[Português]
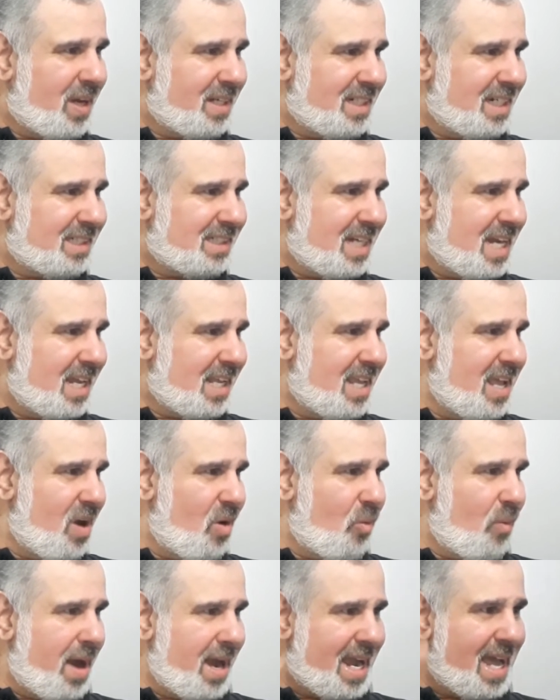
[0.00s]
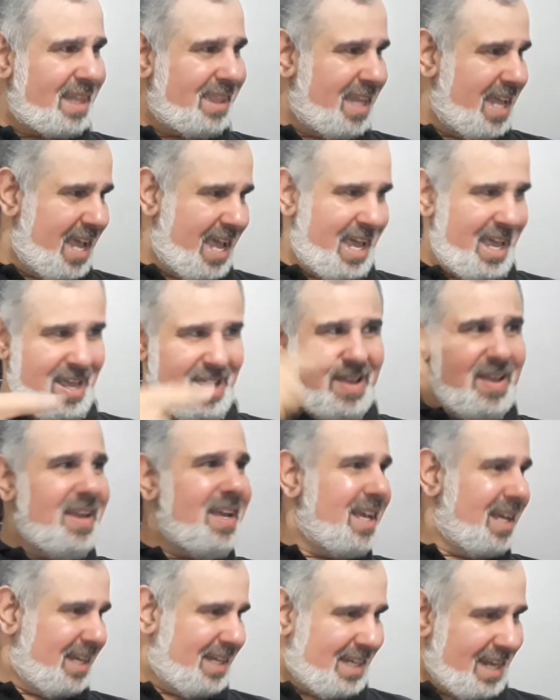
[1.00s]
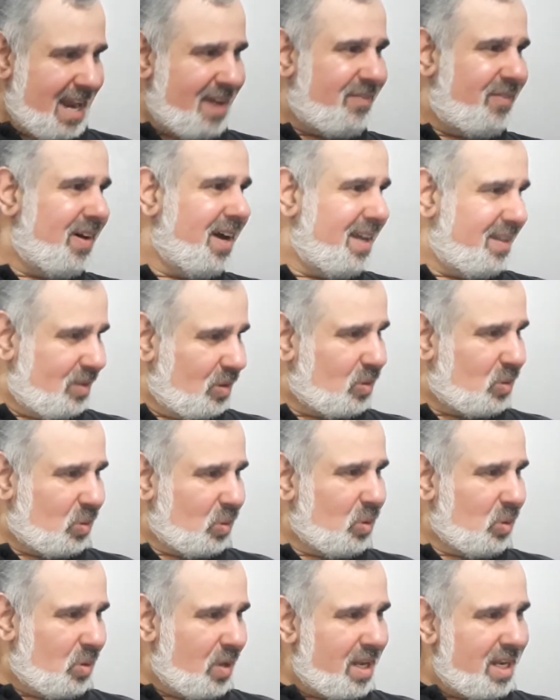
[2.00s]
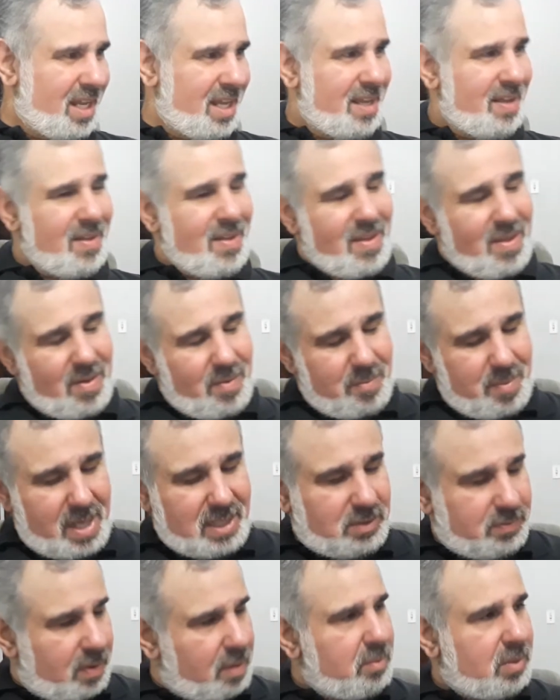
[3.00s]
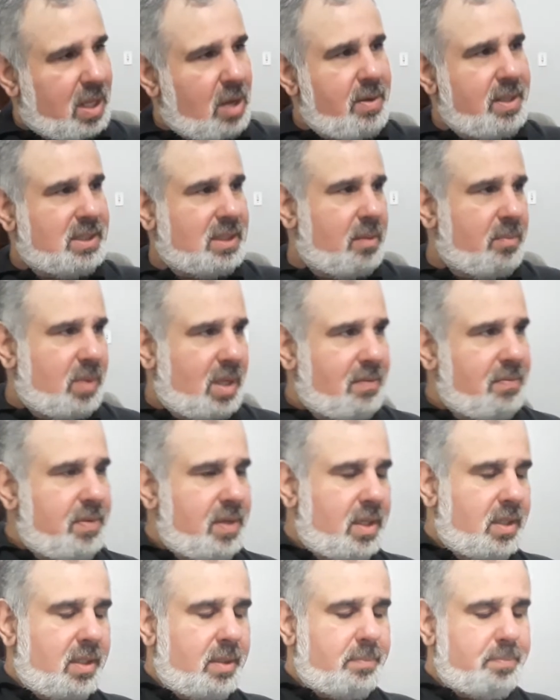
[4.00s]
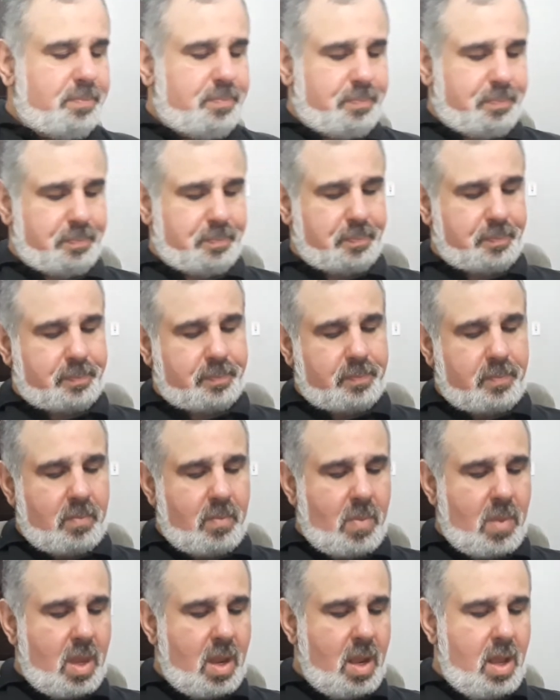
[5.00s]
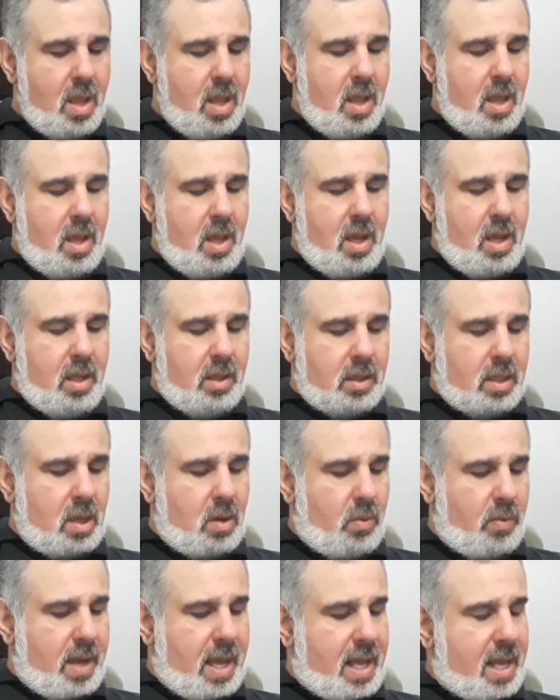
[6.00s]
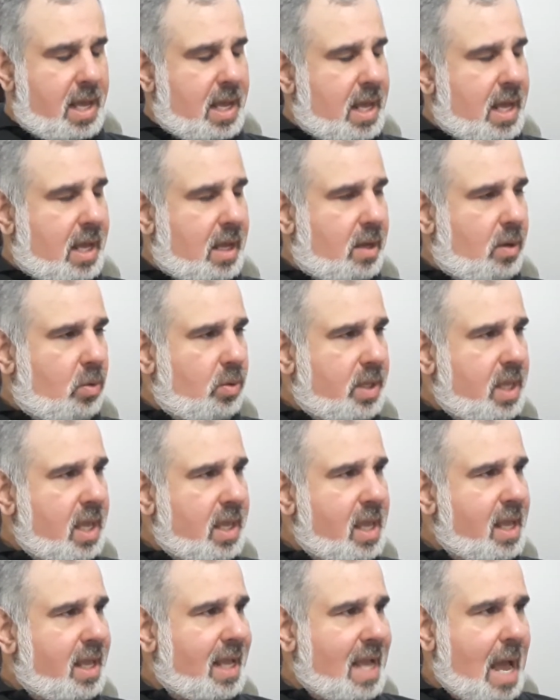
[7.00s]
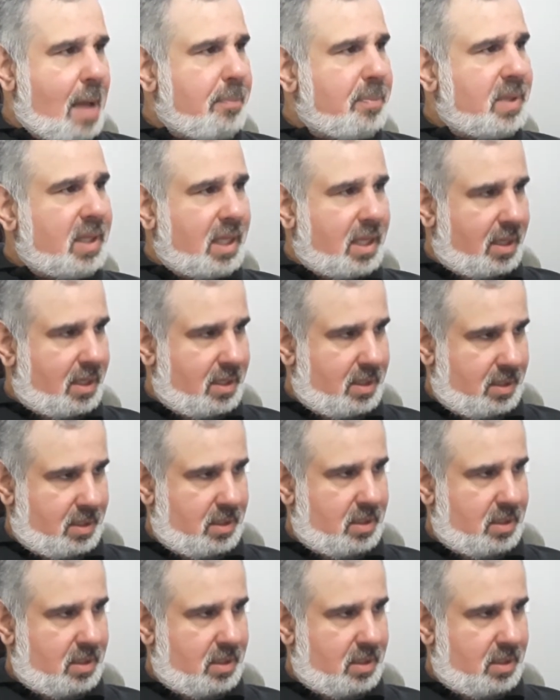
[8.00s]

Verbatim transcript: pode achar que é um HD gravando tudo ali. Mas vamos dar o um exemplo da fita. Então, a, o que, que capta